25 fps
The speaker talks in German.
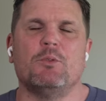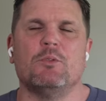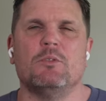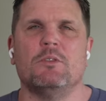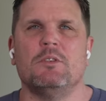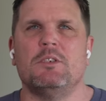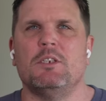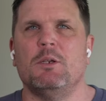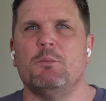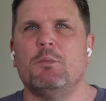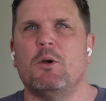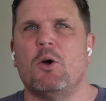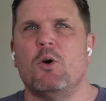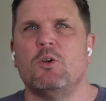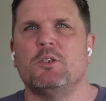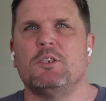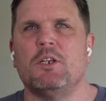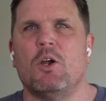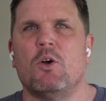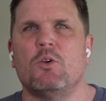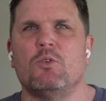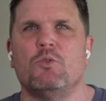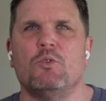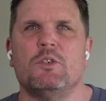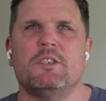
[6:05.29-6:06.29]
Ja. Und ihr braucht
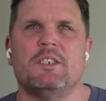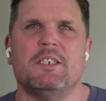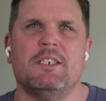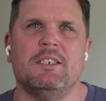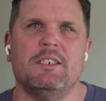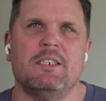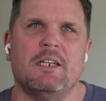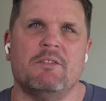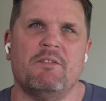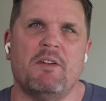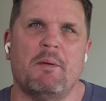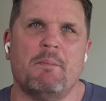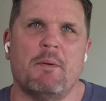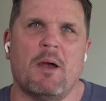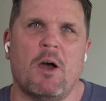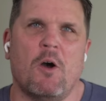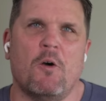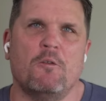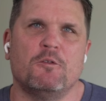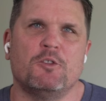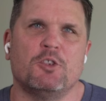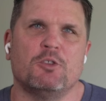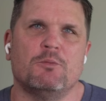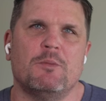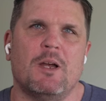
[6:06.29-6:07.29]
ja auch nur das Interweb
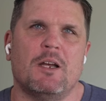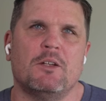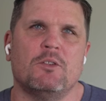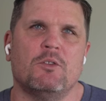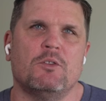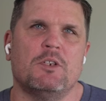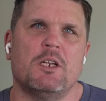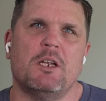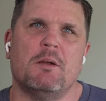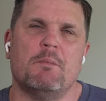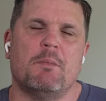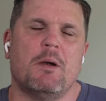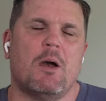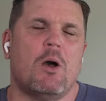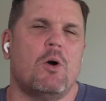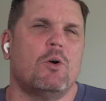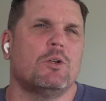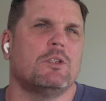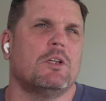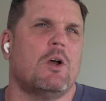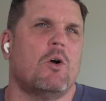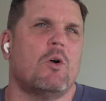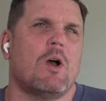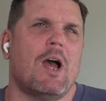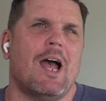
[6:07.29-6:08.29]
aufzumachen oder ihr
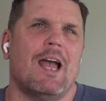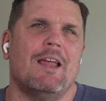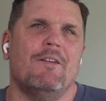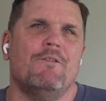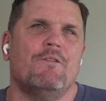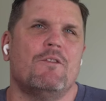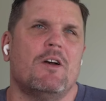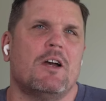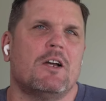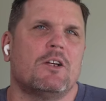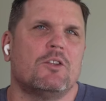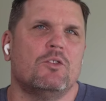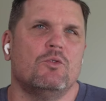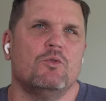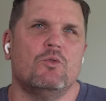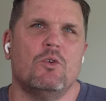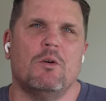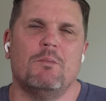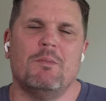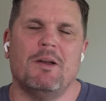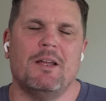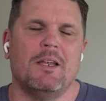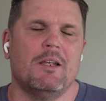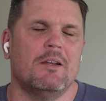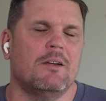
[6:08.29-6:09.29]
braucht auch einfach nur
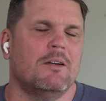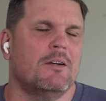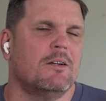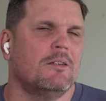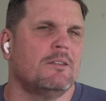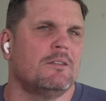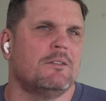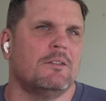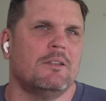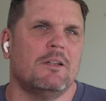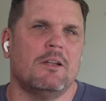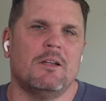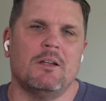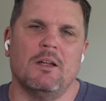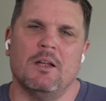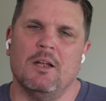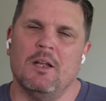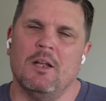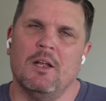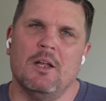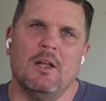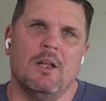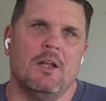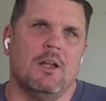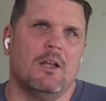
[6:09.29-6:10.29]
bei irgendeiner
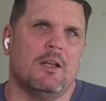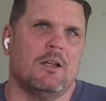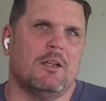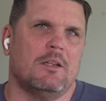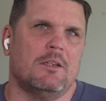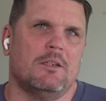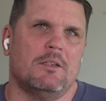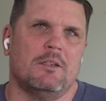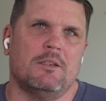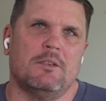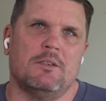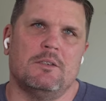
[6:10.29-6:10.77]
äh,